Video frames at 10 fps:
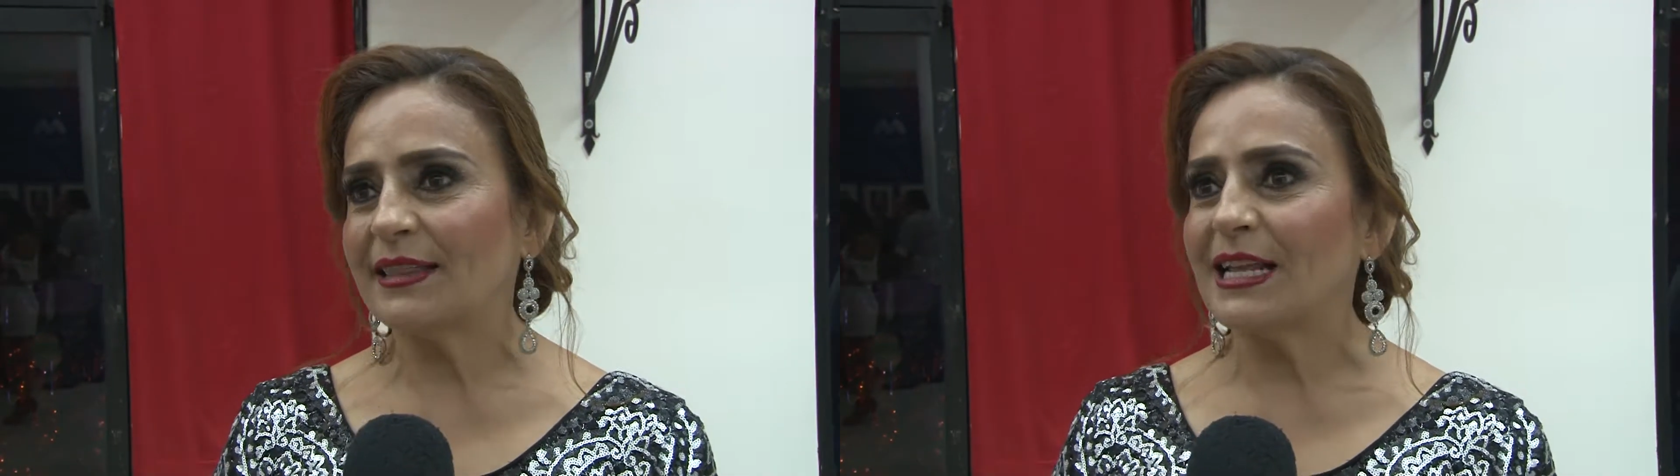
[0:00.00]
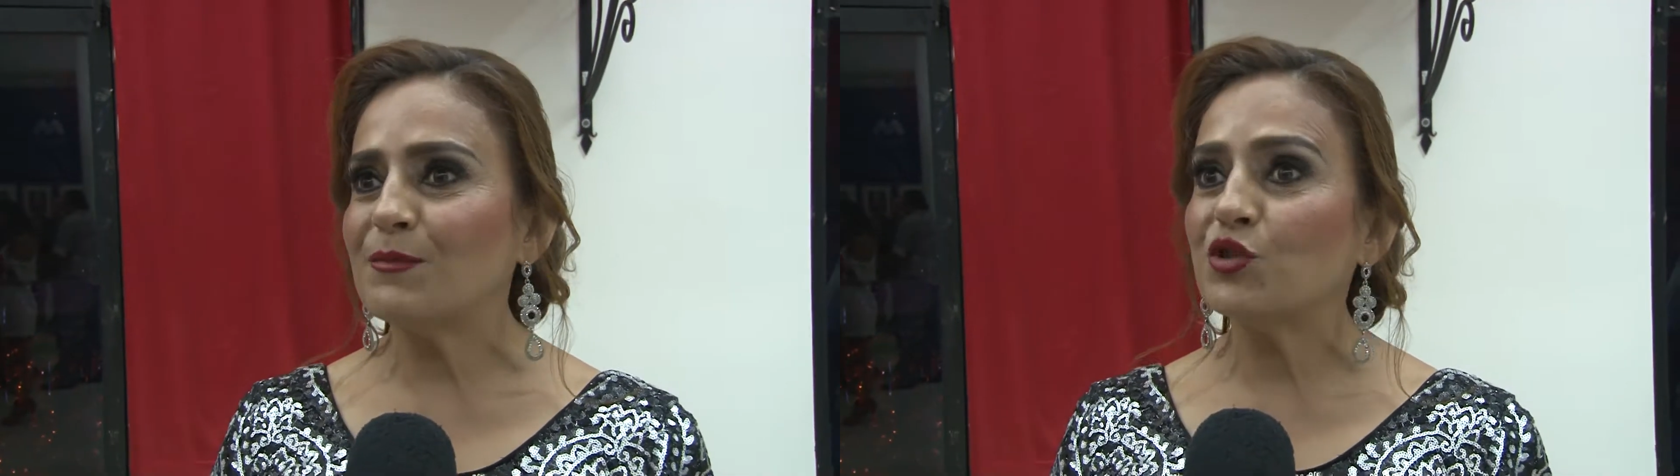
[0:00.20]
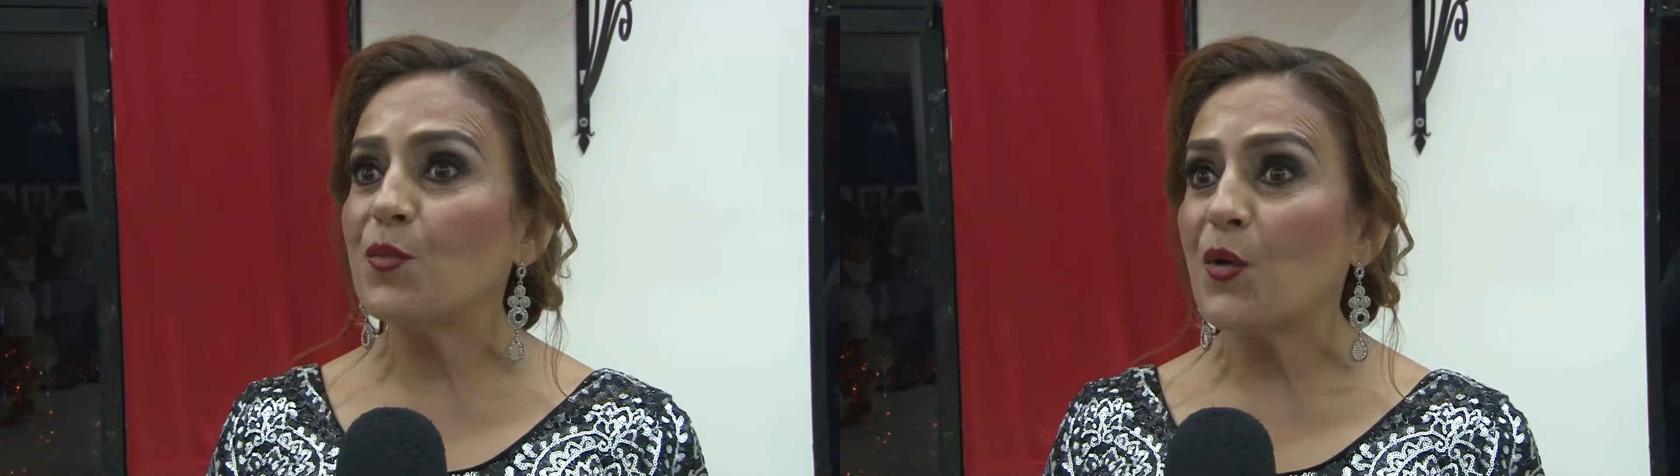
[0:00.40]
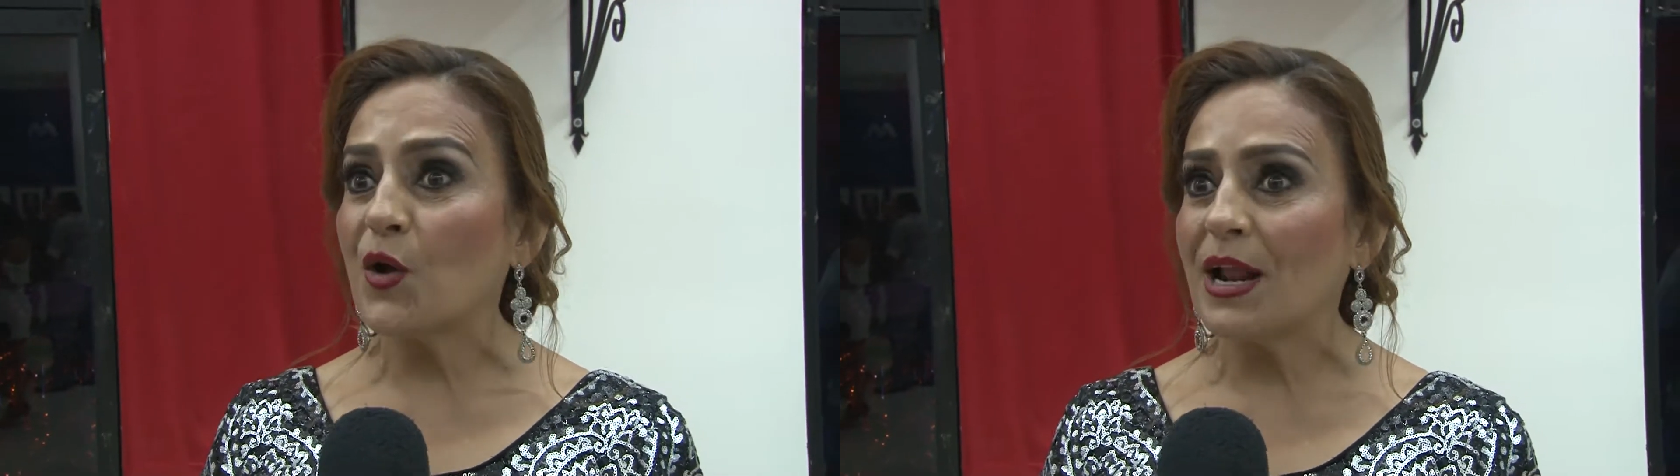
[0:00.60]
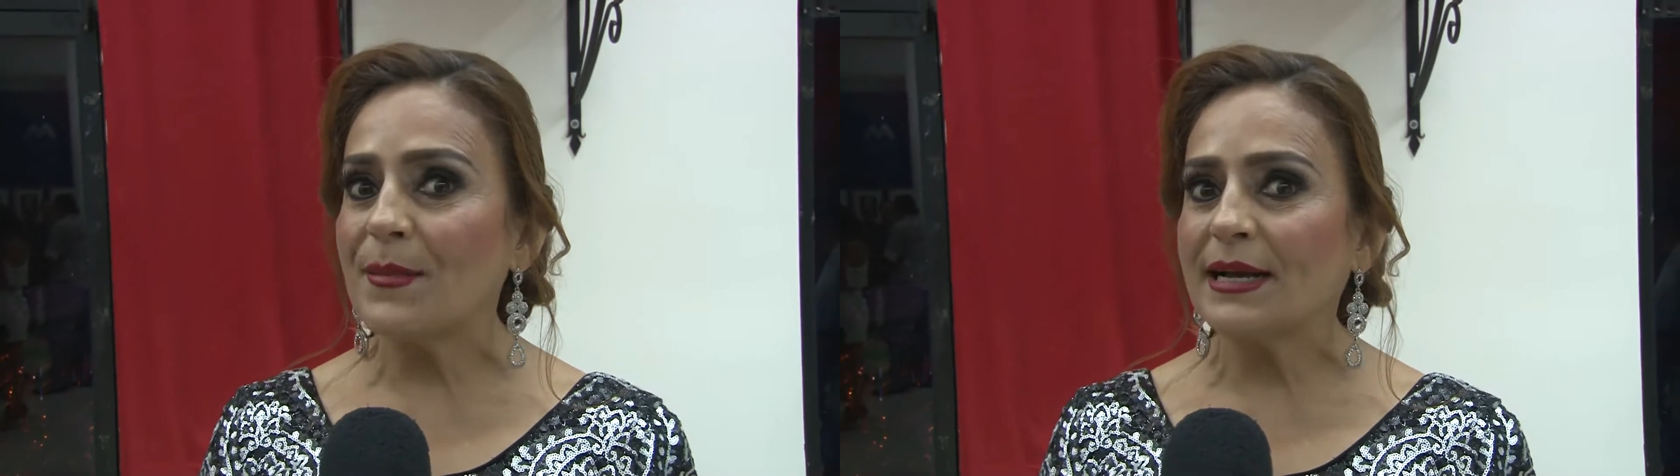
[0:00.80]
tenemos un
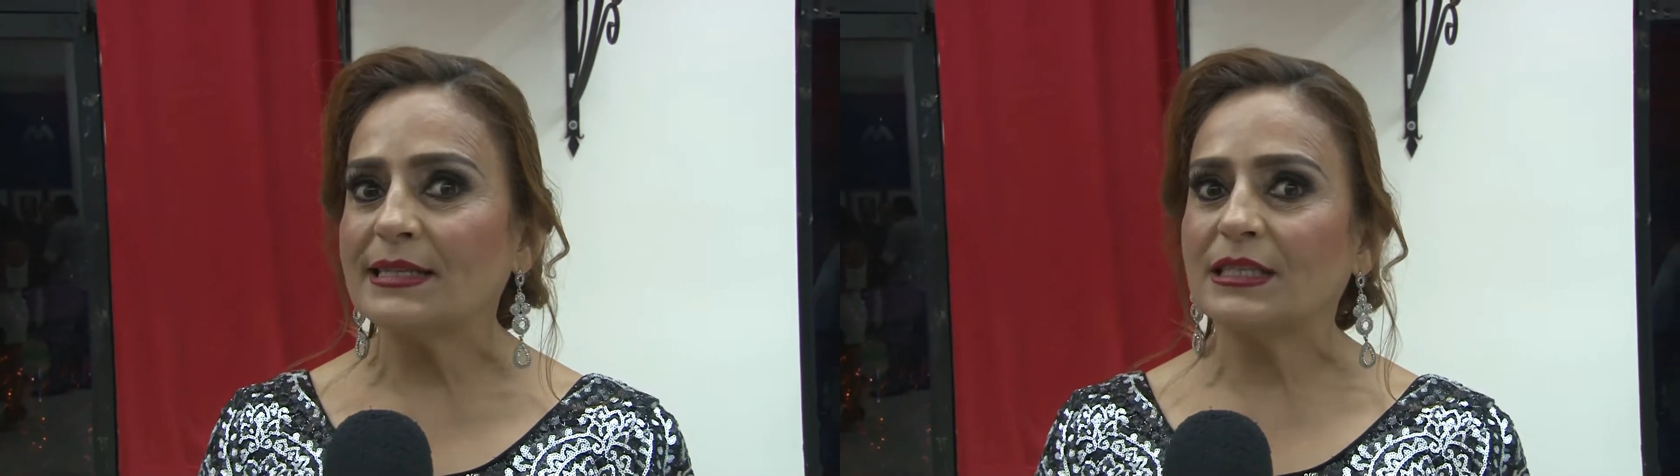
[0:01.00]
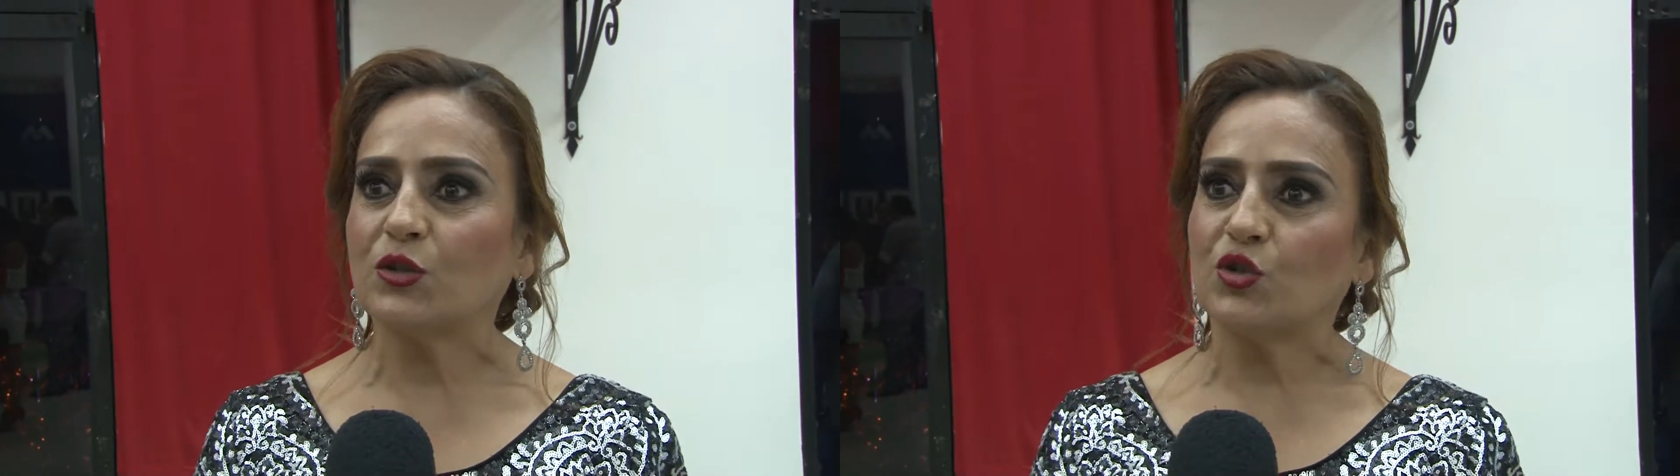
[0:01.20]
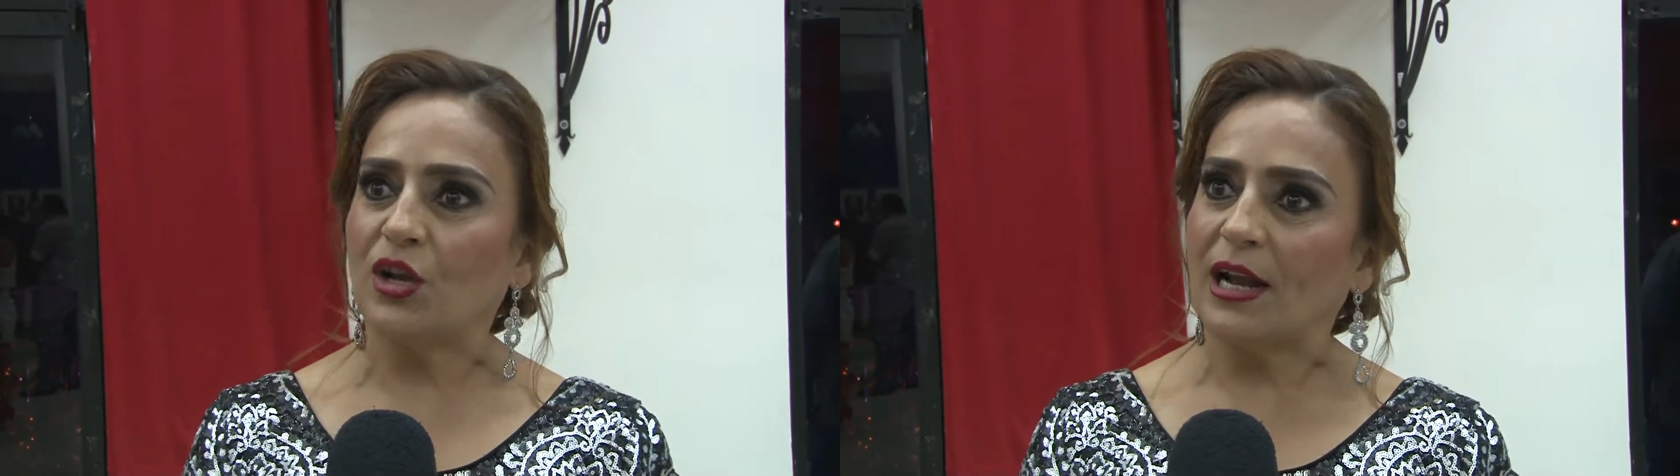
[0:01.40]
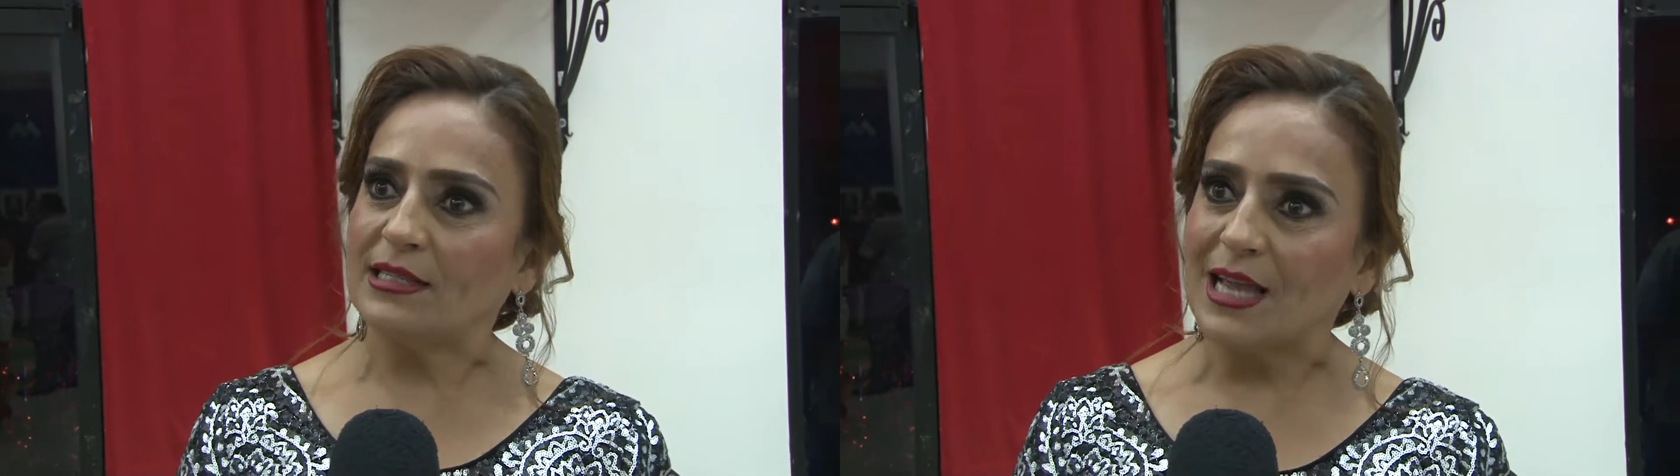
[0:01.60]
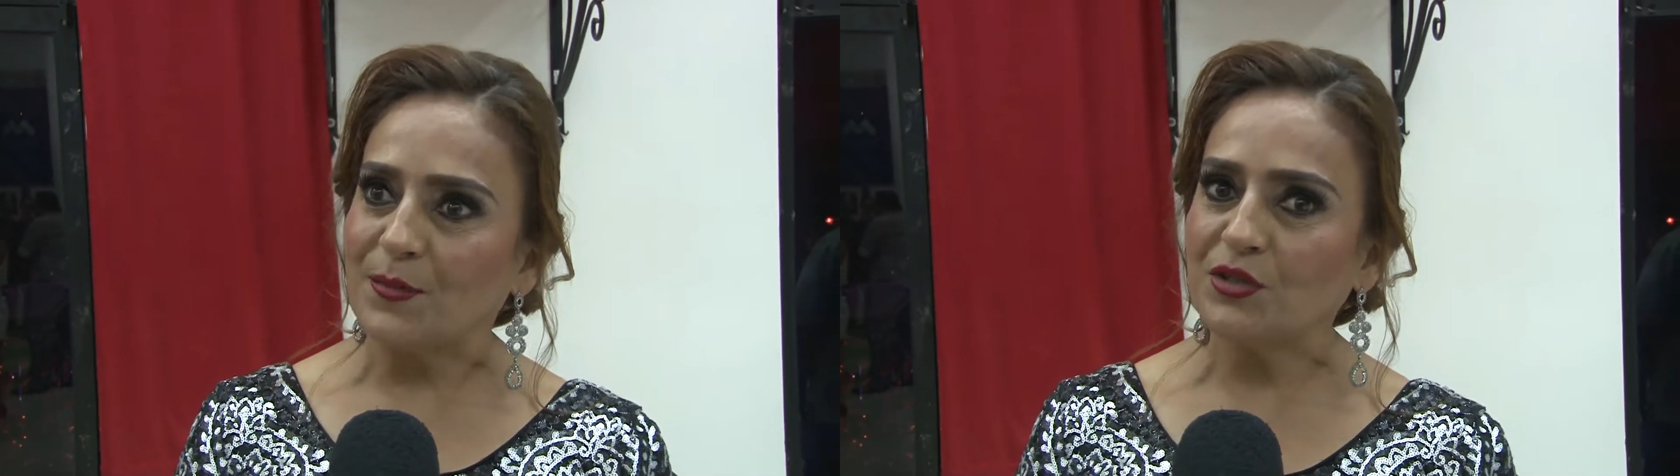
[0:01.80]
programa que
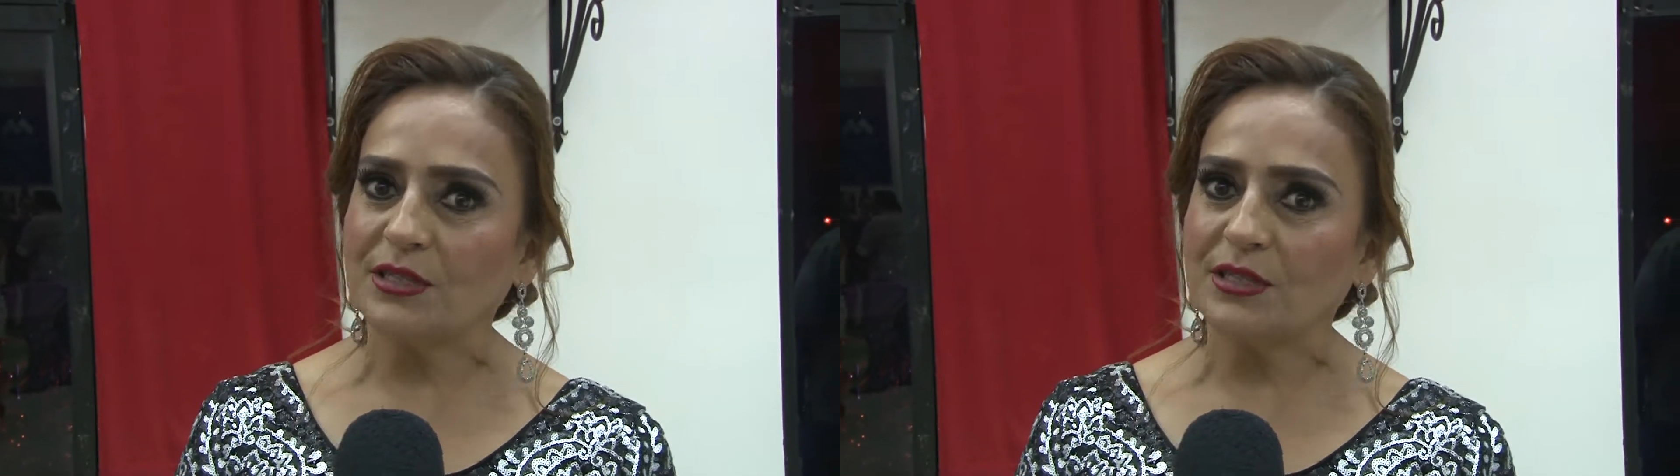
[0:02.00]
institucionalizamos